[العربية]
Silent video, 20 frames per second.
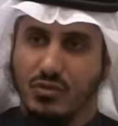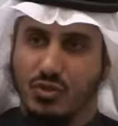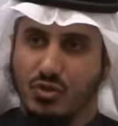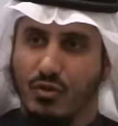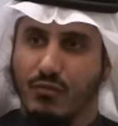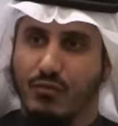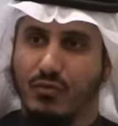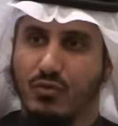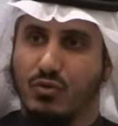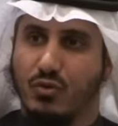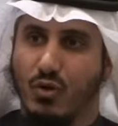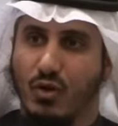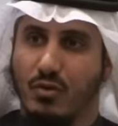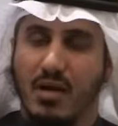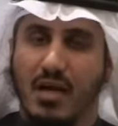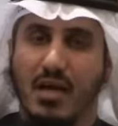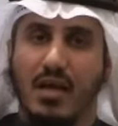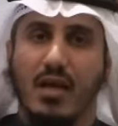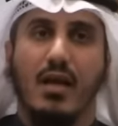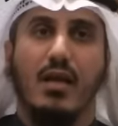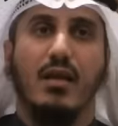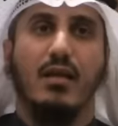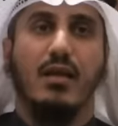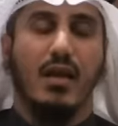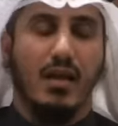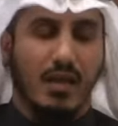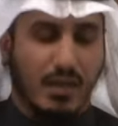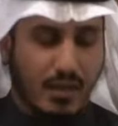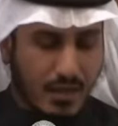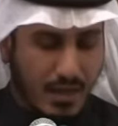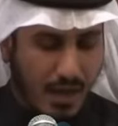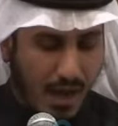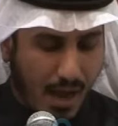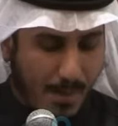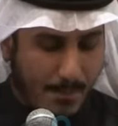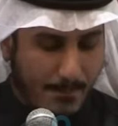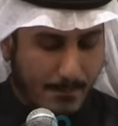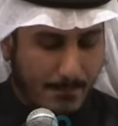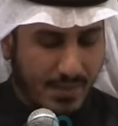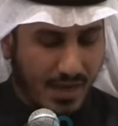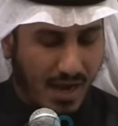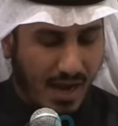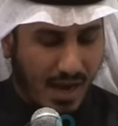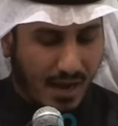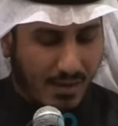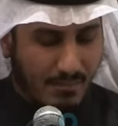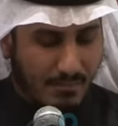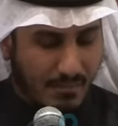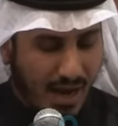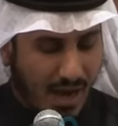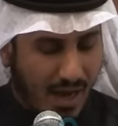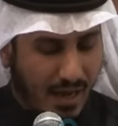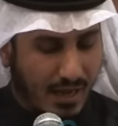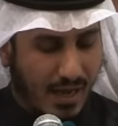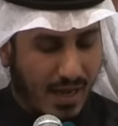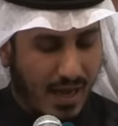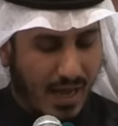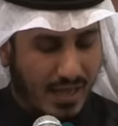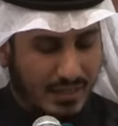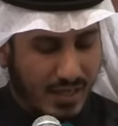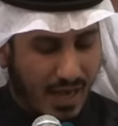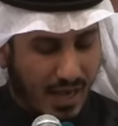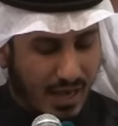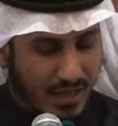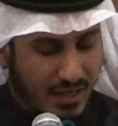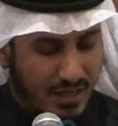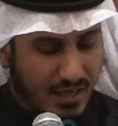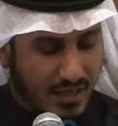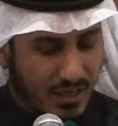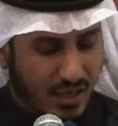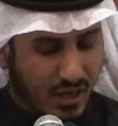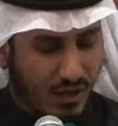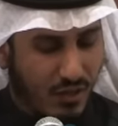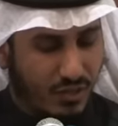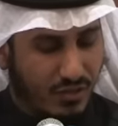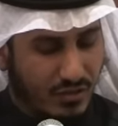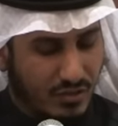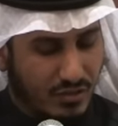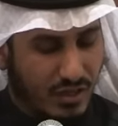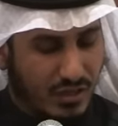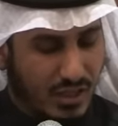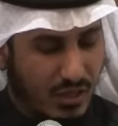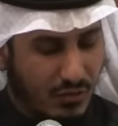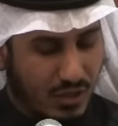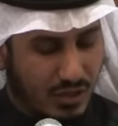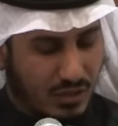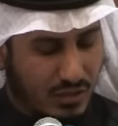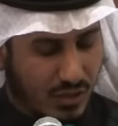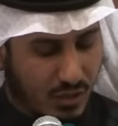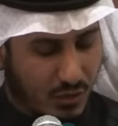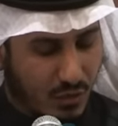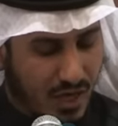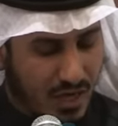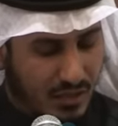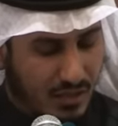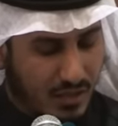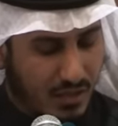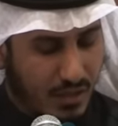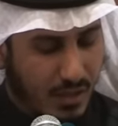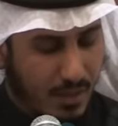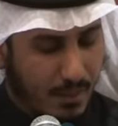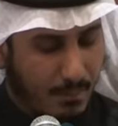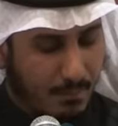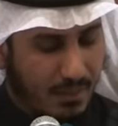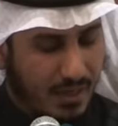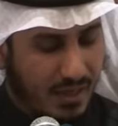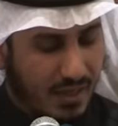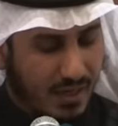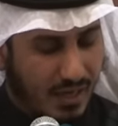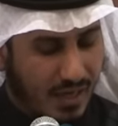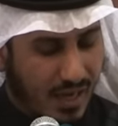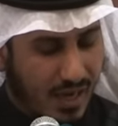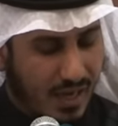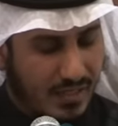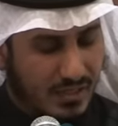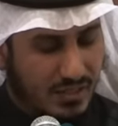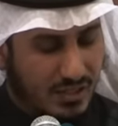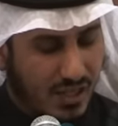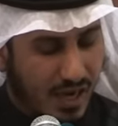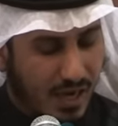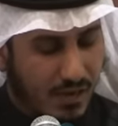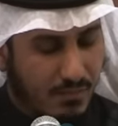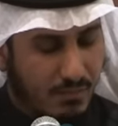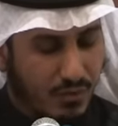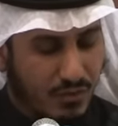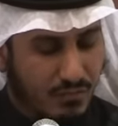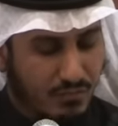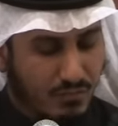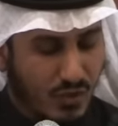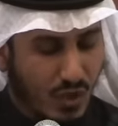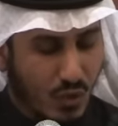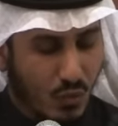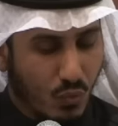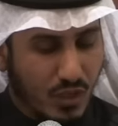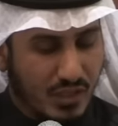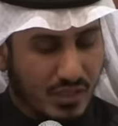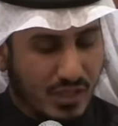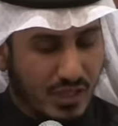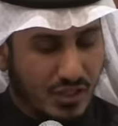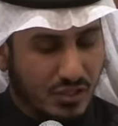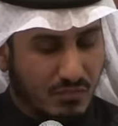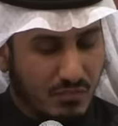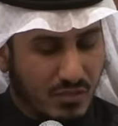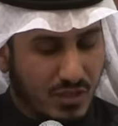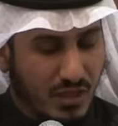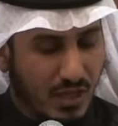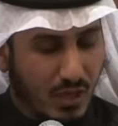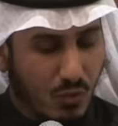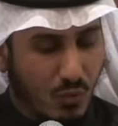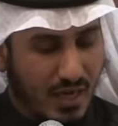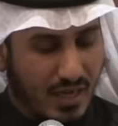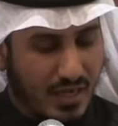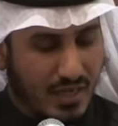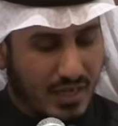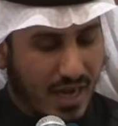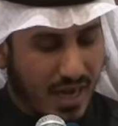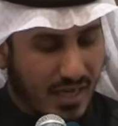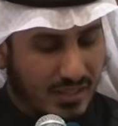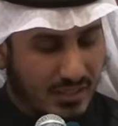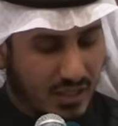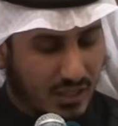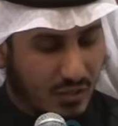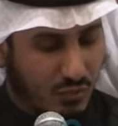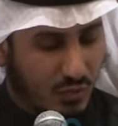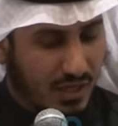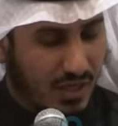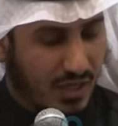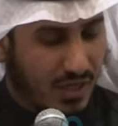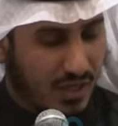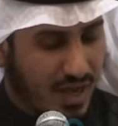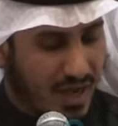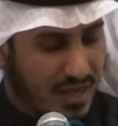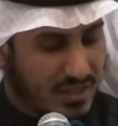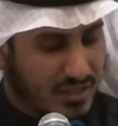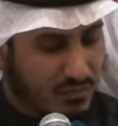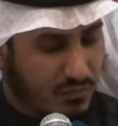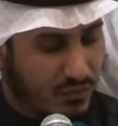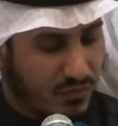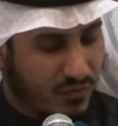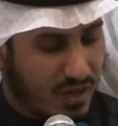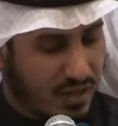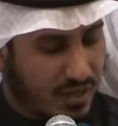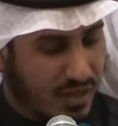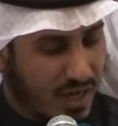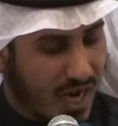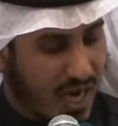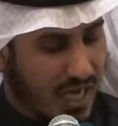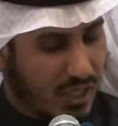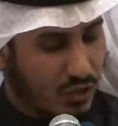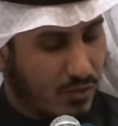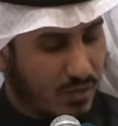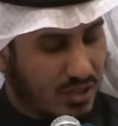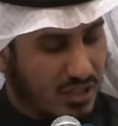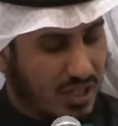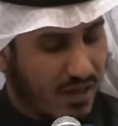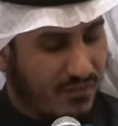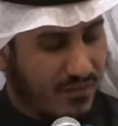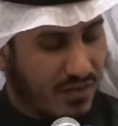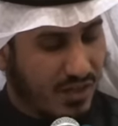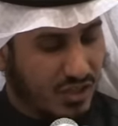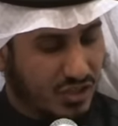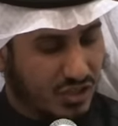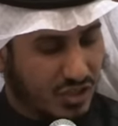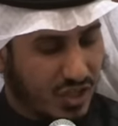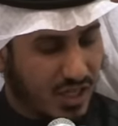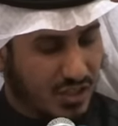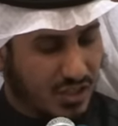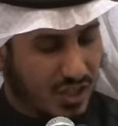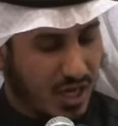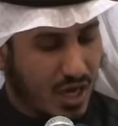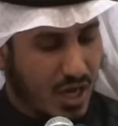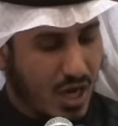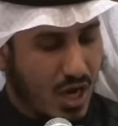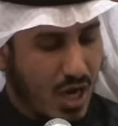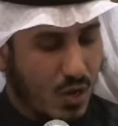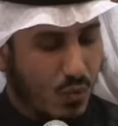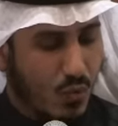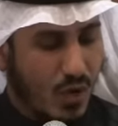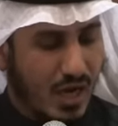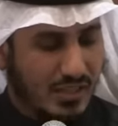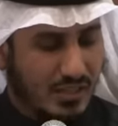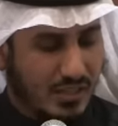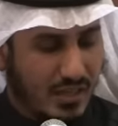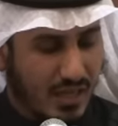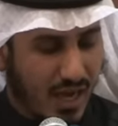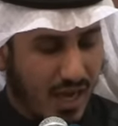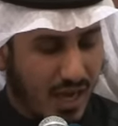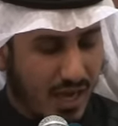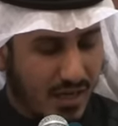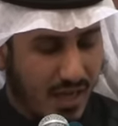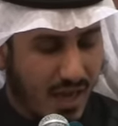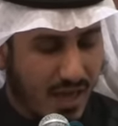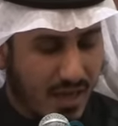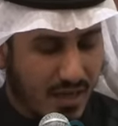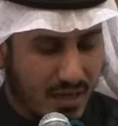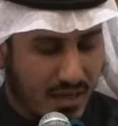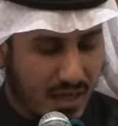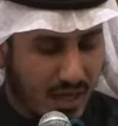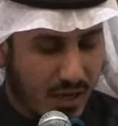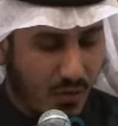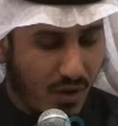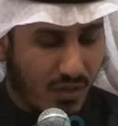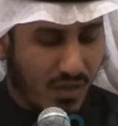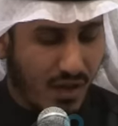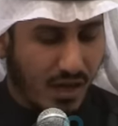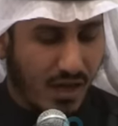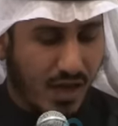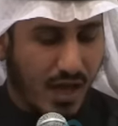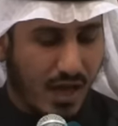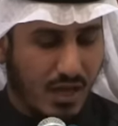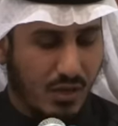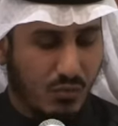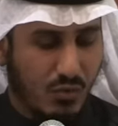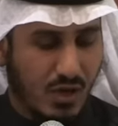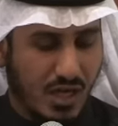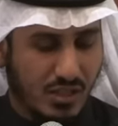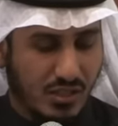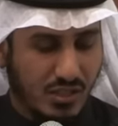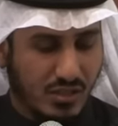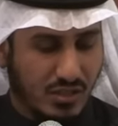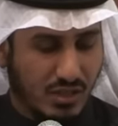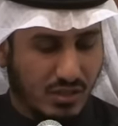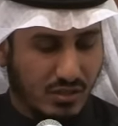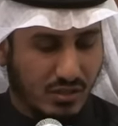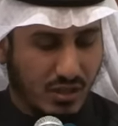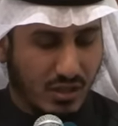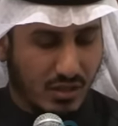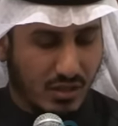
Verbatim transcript: شوف التهمة للقيام بأعمال عدائية ضد دولة الكويت من خلال جلب وتجميع وحيازة وإحراز مفرقعات ومدافع رشاشة وأسلحة نارية وذخائر وأجهزة